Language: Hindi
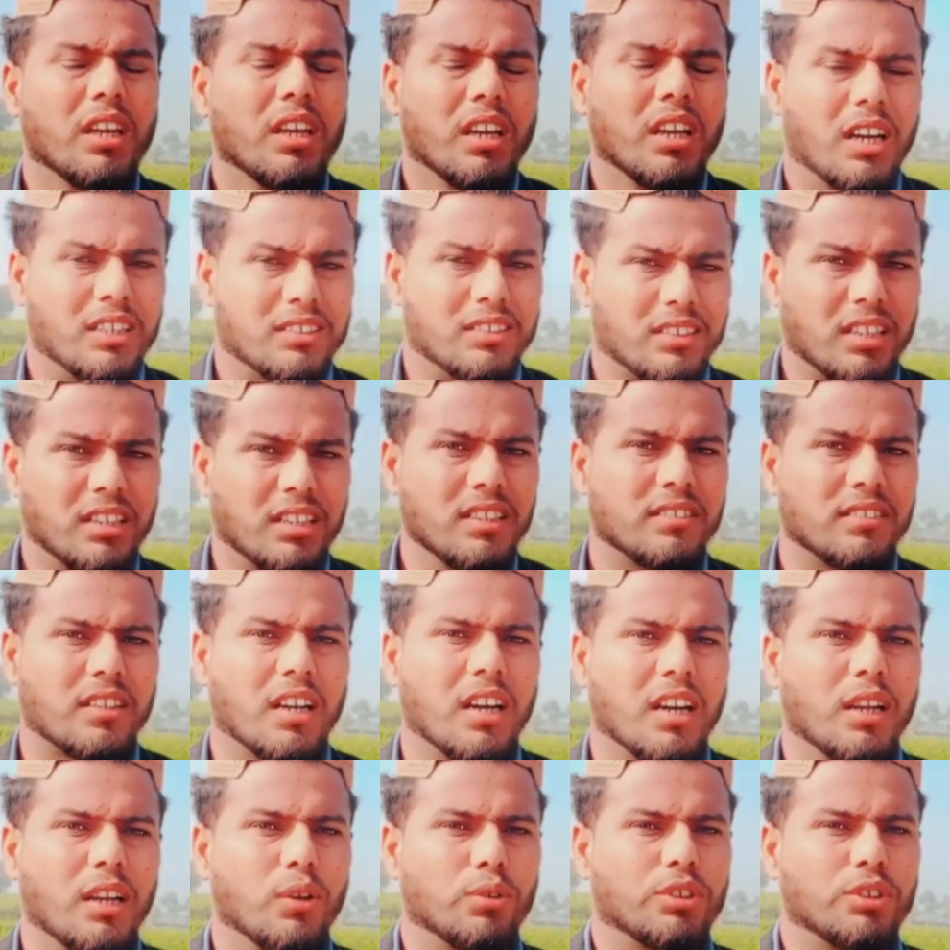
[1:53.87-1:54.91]
आसानी से
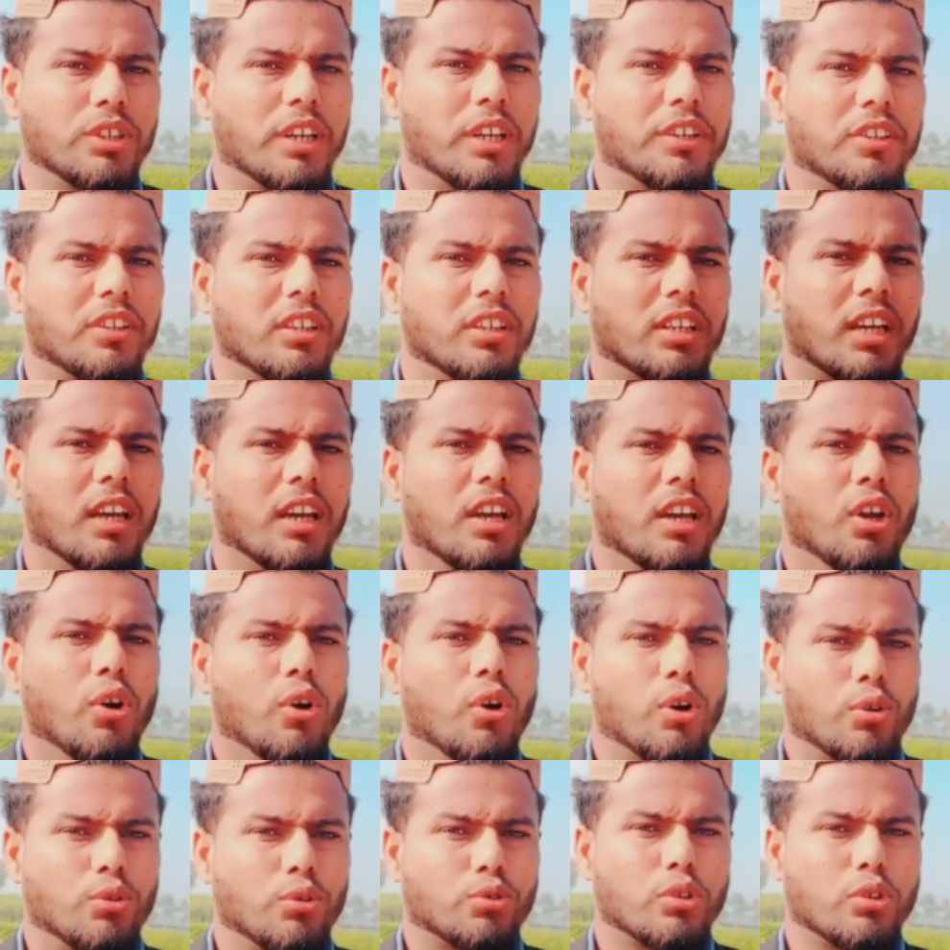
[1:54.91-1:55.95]
हल हो जाए ठीक है और
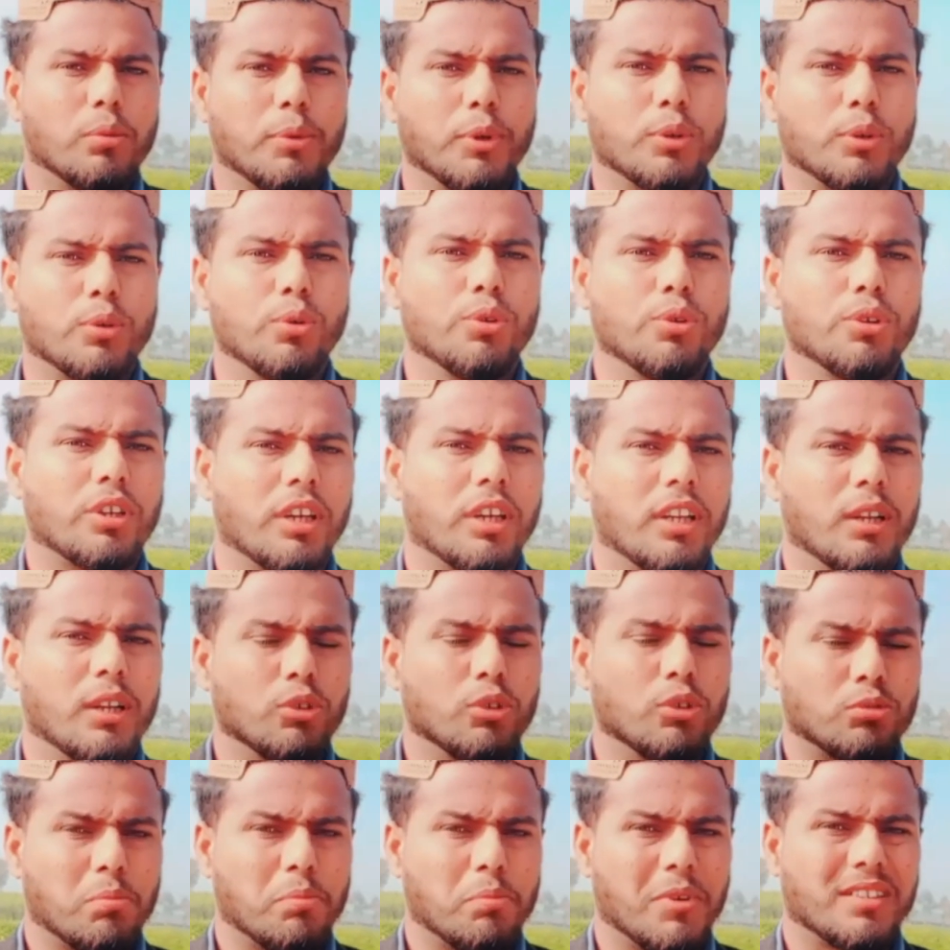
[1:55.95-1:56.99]
उसको भी कूट के ना
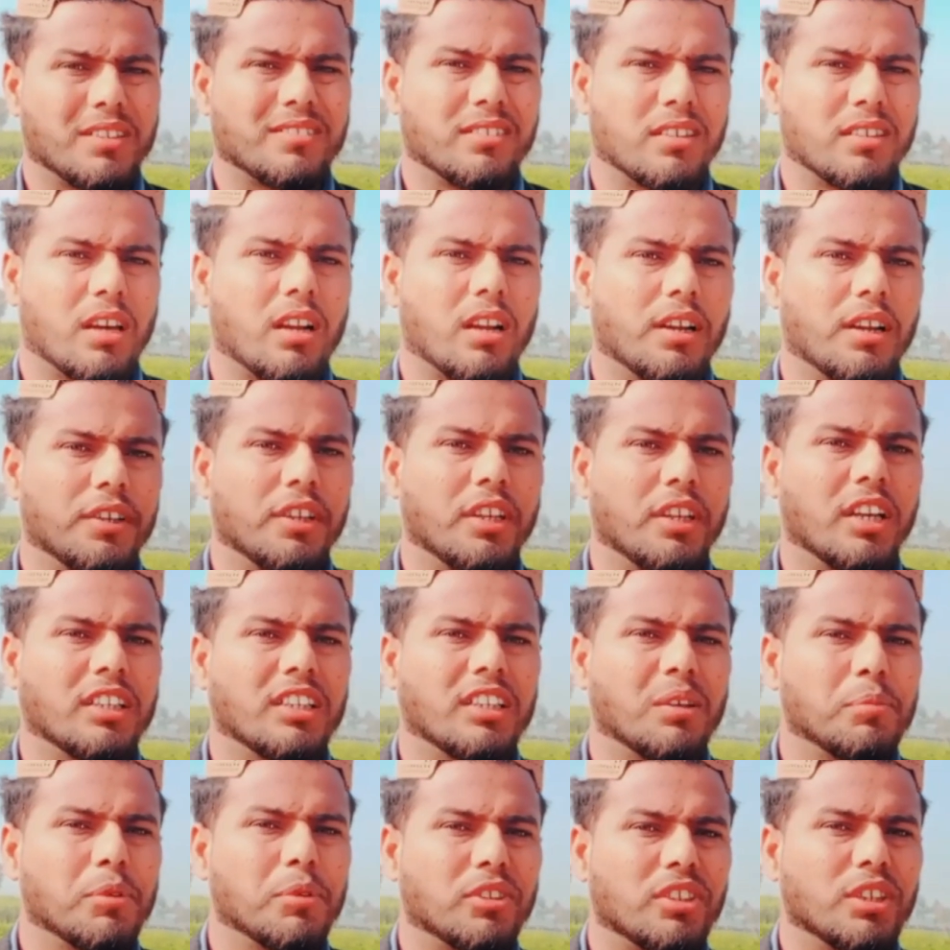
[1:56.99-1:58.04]
उसमें मिक्स कर लें ठीक है
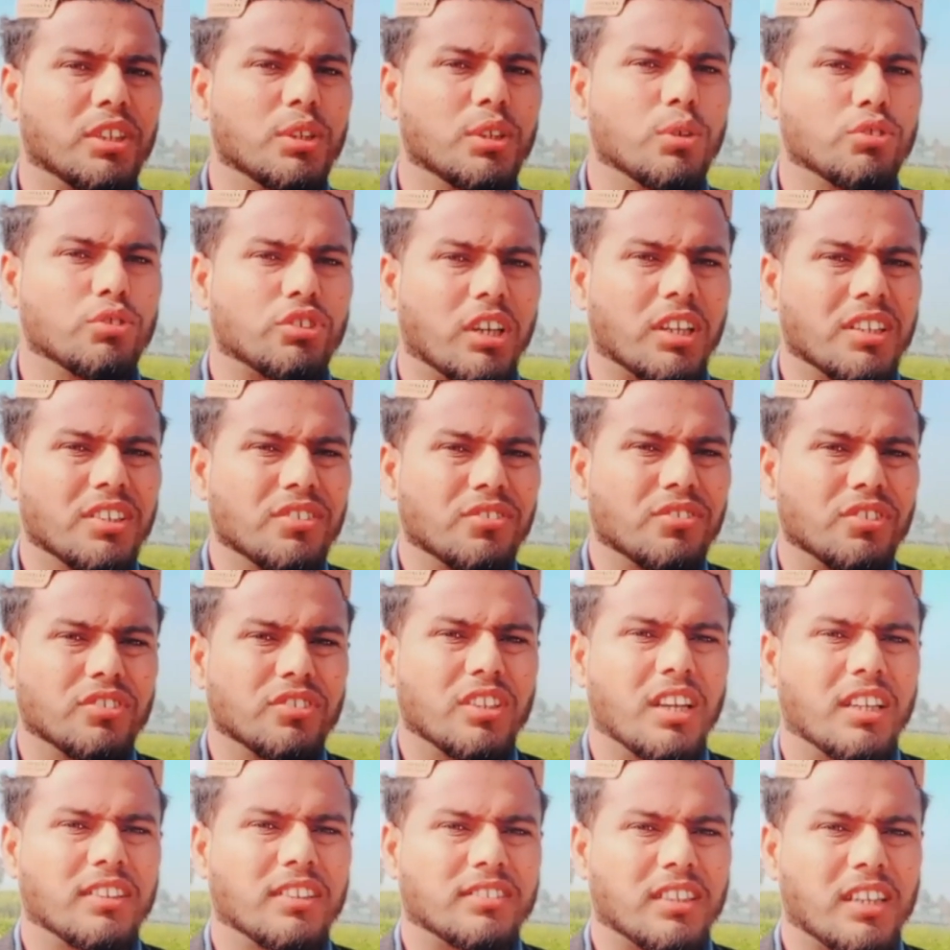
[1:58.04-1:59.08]
जब ये तीनों चार ही चीज़ें
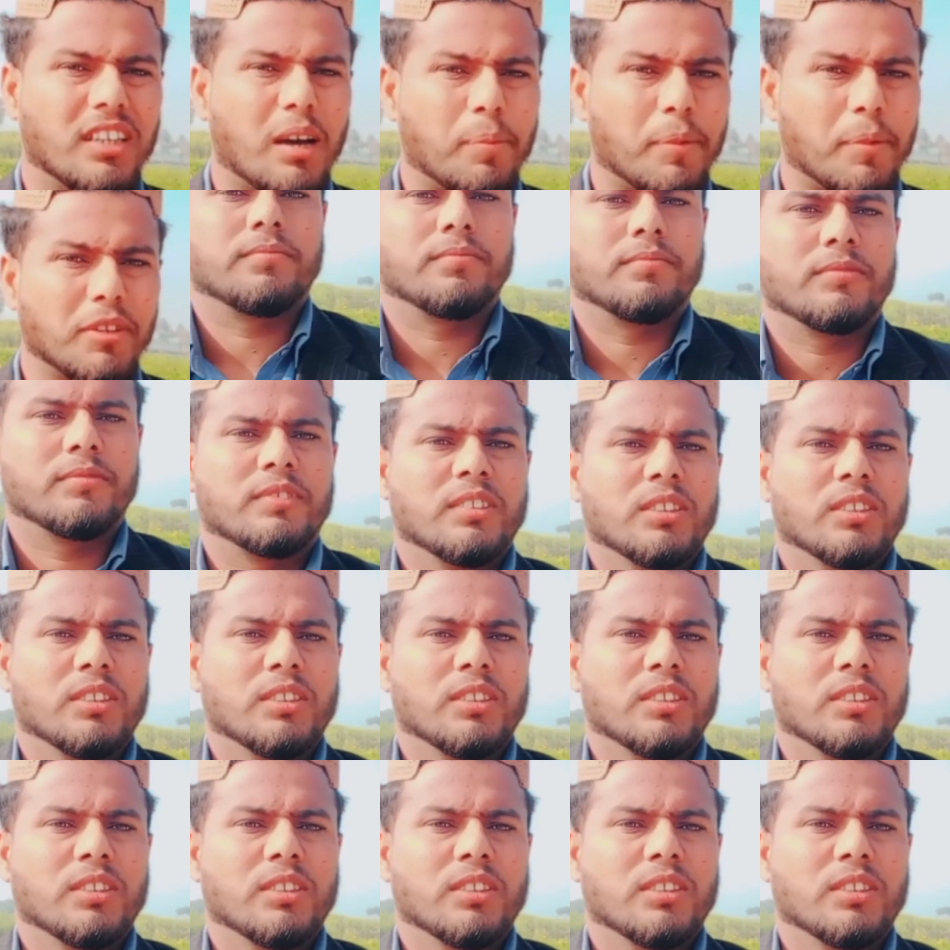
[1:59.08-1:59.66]
आपस में